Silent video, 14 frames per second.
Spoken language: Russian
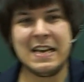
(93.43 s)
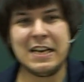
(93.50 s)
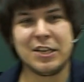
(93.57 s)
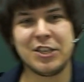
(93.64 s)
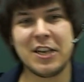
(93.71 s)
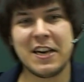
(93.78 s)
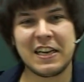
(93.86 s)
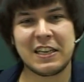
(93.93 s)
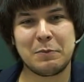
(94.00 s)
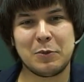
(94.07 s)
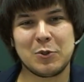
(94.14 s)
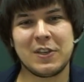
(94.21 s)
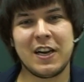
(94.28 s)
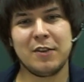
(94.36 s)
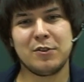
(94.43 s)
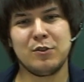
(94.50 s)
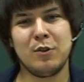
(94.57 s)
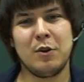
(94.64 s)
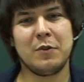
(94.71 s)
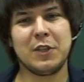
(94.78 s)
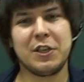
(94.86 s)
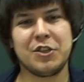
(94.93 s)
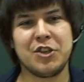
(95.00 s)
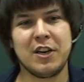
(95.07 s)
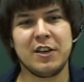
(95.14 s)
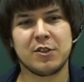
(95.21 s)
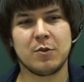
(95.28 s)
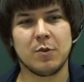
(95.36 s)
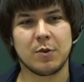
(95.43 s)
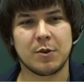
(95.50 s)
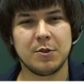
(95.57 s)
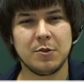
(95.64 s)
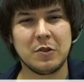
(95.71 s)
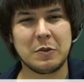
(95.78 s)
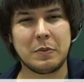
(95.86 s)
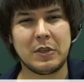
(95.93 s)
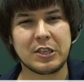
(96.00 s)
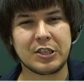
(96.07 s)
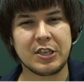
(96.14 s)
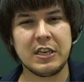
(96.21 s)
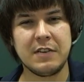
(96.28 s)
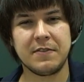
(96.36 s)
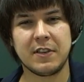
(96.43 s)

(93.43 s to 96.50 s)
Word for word: Шарик отпускают с нулевой начальной скоростью из положения,